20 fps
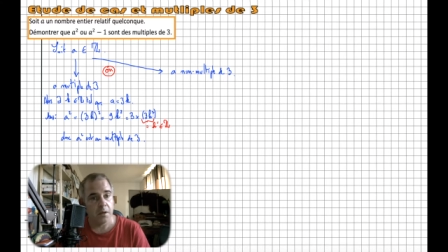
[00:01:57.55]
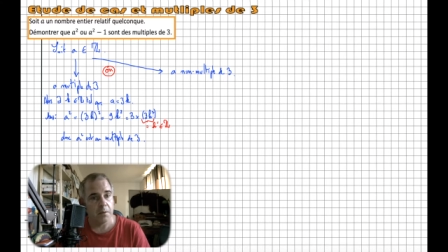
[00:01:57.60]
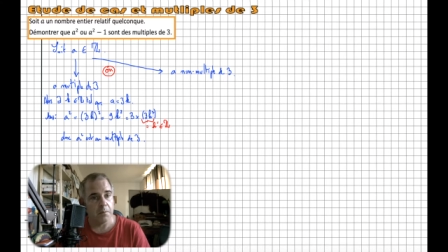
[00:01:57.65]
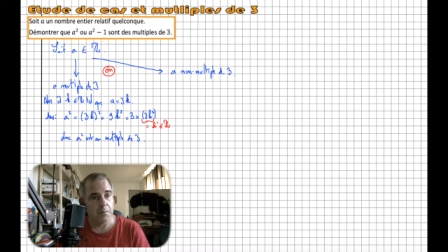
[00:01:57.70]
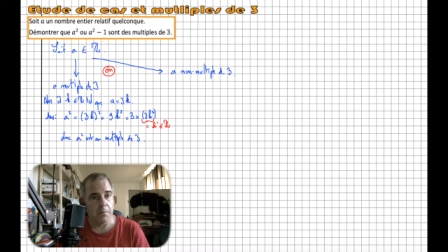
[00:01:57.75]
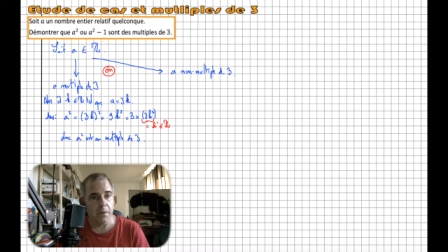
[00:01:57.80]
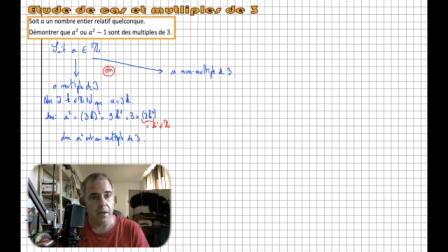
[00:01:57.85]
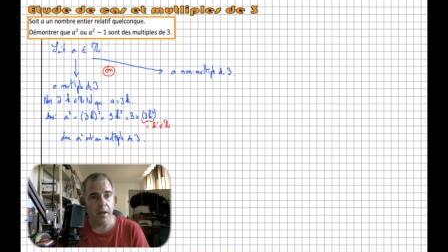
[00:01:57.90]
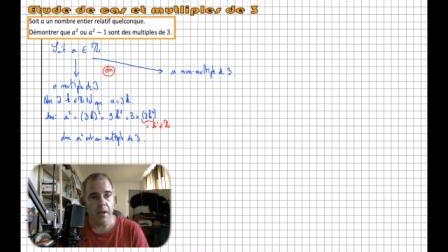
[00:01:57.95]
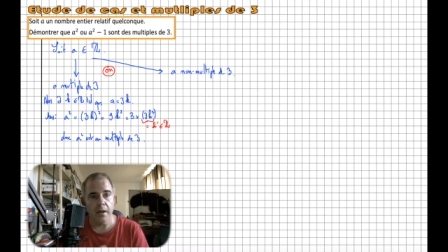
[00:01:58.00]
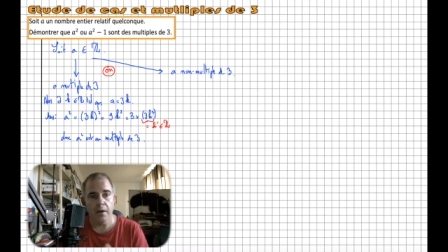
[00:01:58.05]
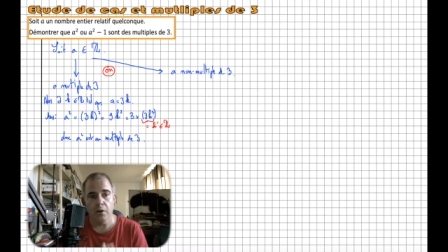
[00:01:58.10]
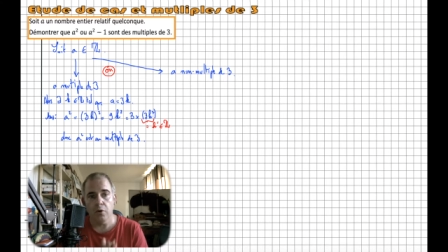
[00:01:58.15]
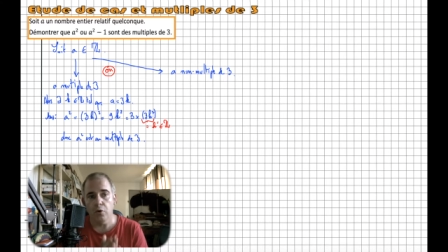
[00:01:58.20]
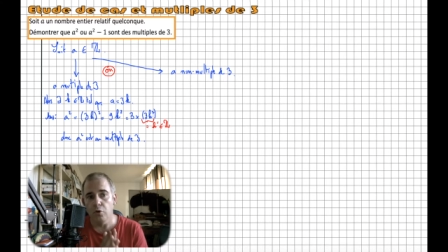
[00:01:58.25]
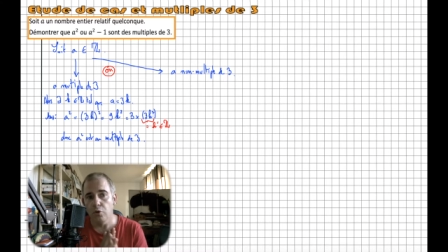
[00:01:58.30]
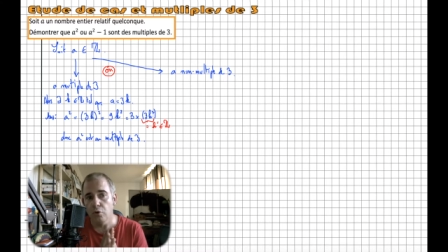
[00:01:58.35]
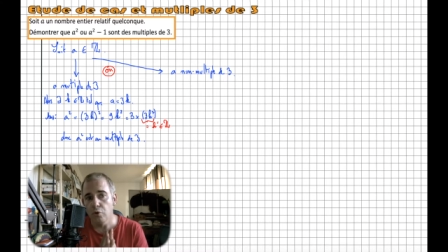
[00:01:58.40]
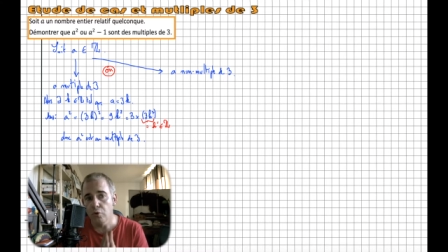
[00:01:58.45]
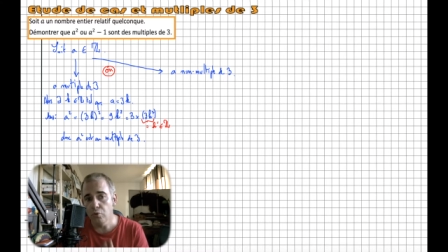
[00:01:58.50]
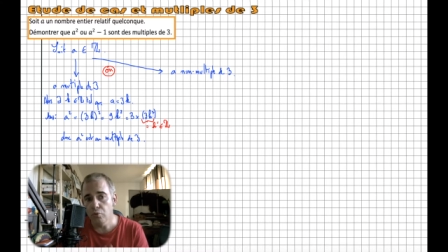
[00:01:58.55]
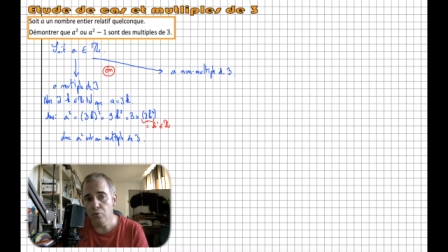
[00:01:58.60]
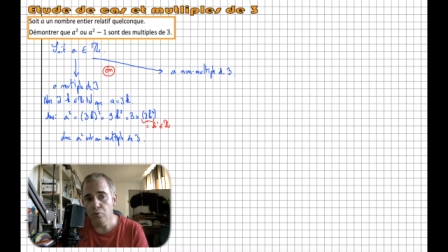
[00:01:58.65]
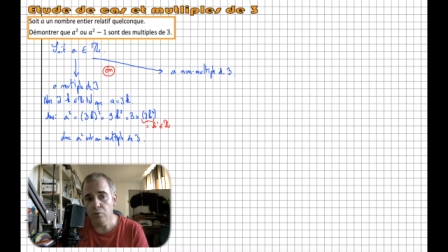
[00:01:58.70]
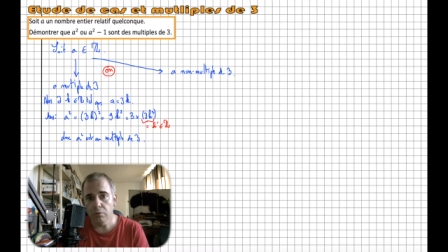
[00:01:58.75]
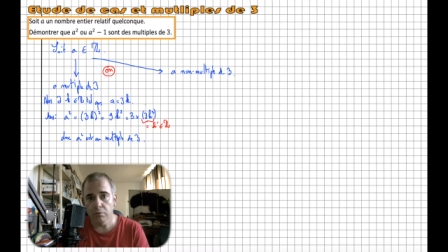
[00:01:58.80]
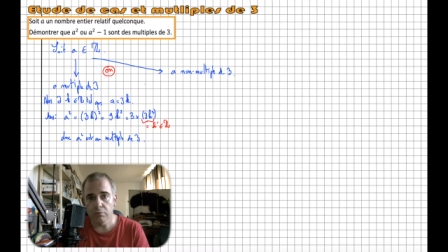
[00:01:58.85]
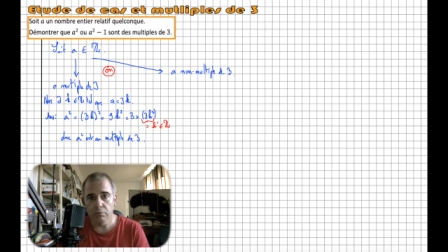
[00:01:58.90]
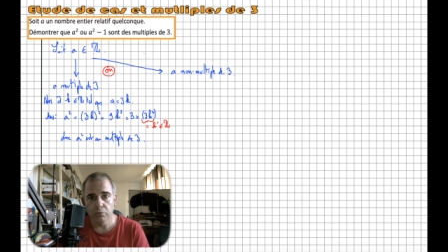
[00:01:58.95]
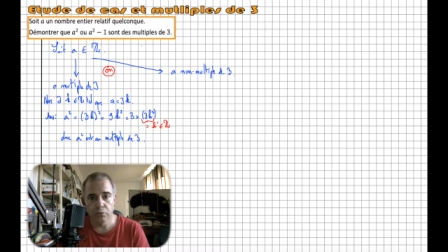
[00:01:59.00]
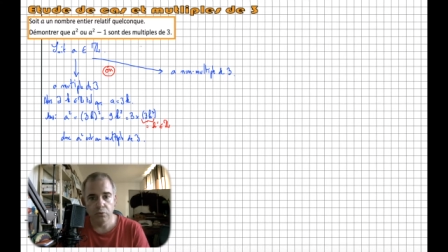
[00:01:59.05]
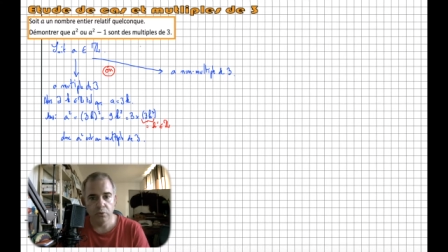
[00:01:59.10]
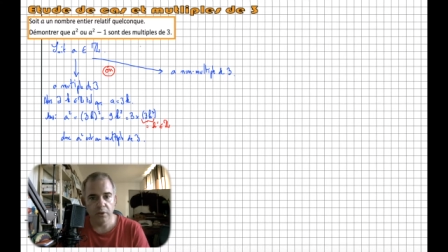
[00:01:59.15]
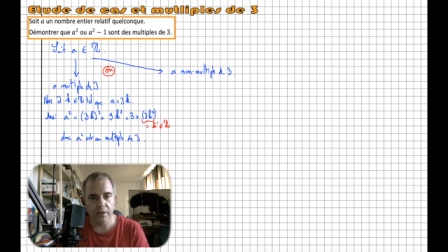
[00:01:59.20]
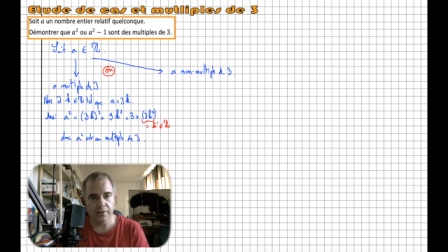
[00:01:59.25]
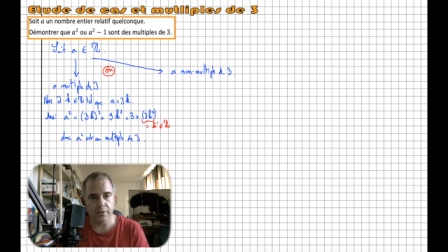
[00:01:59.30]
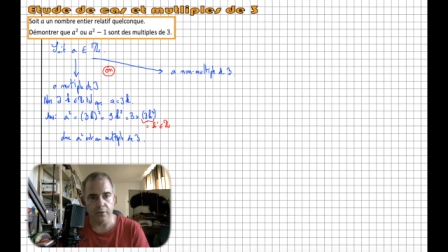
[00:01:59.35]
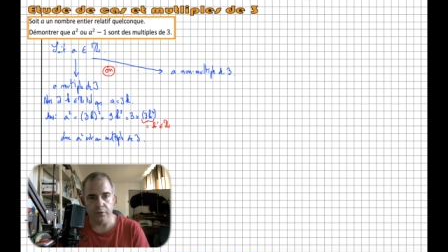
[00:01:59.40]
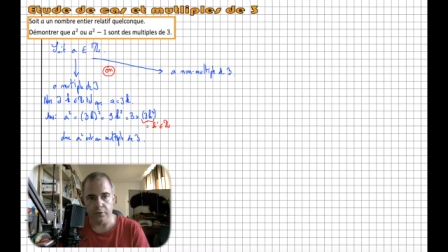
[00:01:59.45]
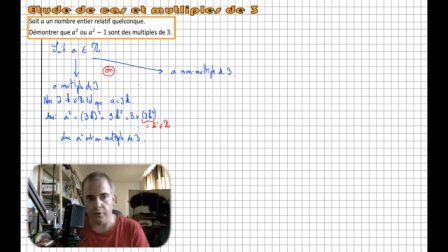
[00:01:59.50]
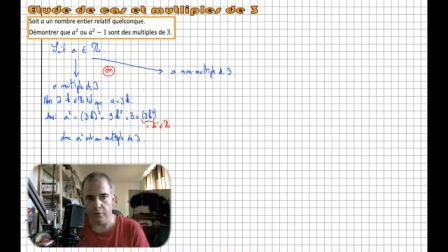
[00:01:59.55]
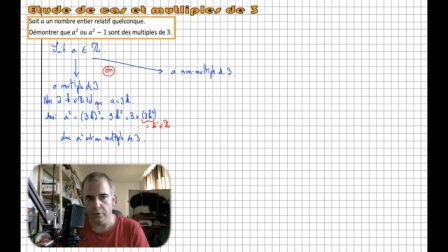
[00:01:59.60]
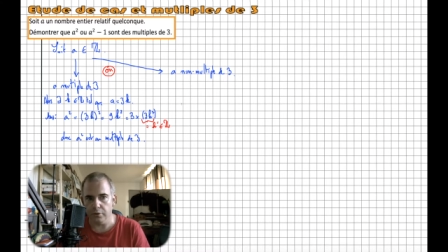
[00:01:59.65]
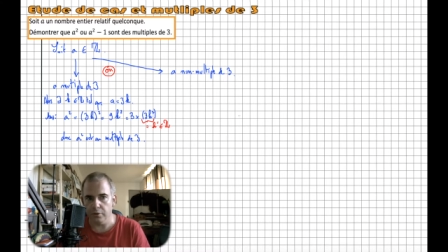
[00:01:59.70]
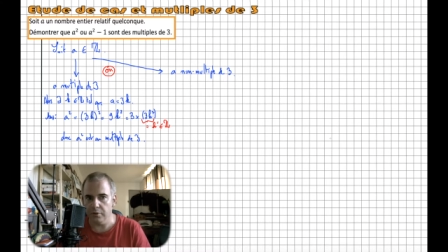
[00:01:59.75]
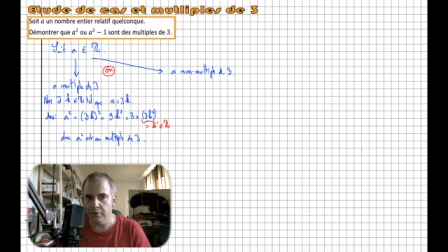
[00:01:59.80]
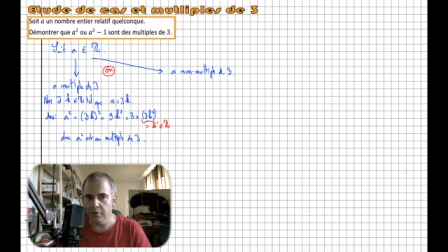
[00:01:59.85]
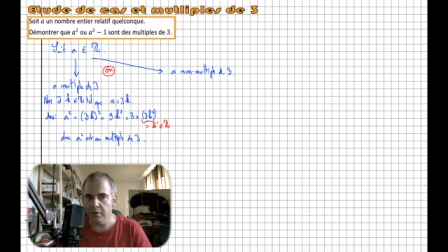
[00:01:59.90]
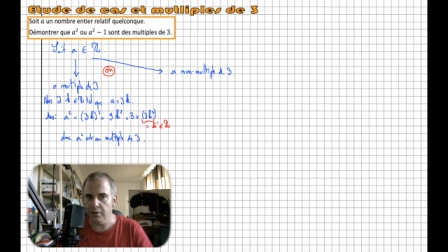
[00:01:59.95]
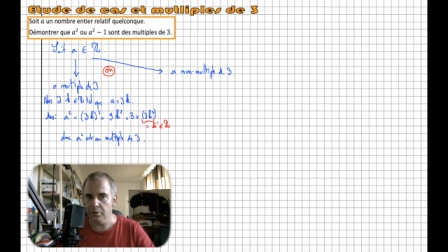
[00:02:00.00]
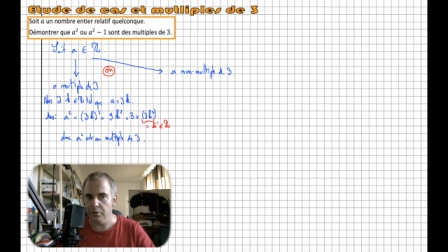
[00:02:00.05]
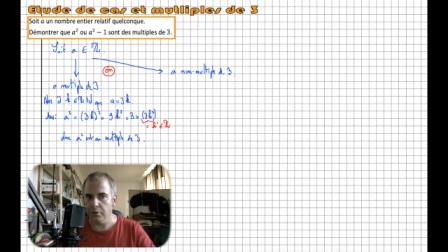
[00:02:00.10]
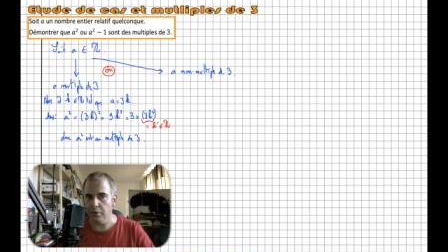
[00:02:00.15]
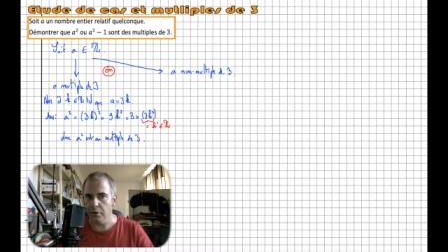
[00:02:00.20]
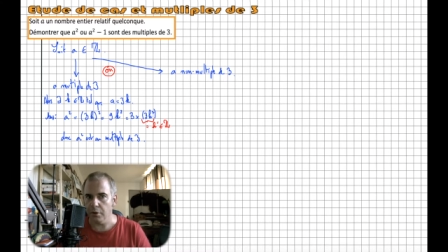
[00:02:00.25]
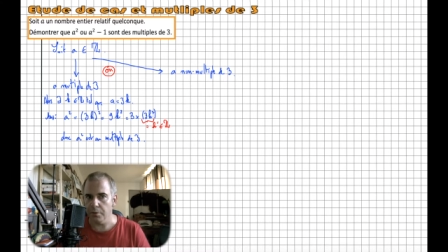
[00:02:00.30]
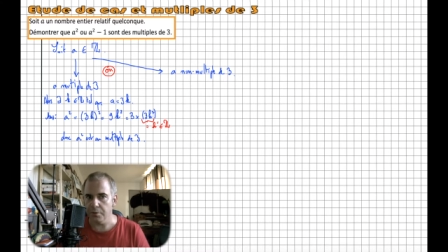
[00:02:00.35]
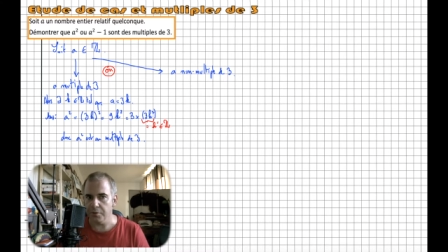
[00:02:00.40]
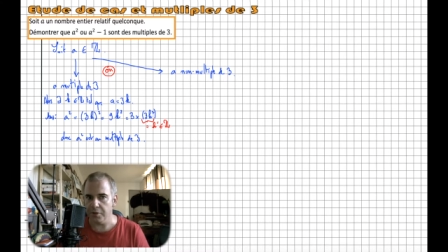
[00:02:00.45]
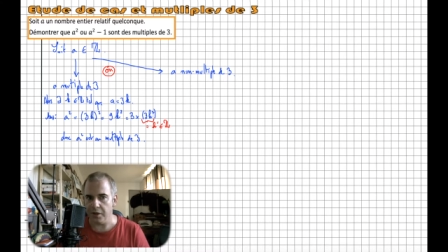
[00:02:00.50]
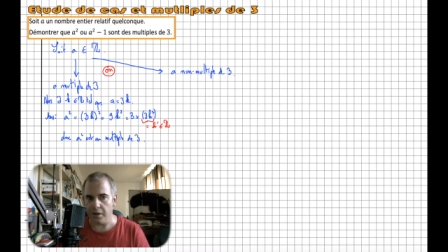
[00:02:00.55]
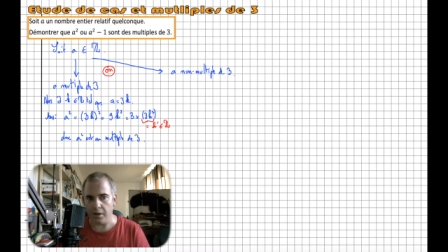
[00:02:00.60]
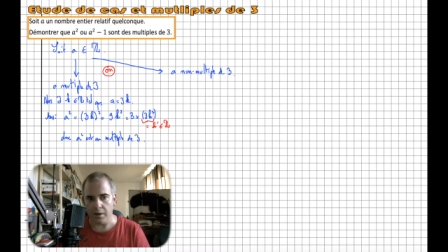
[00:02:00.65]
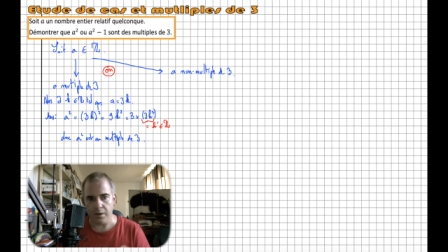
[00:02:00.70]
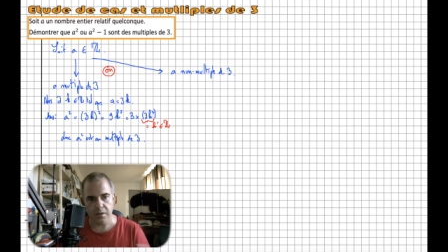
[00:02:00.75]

mais le ou nous laisse entendre que dès qu'on en obtient un,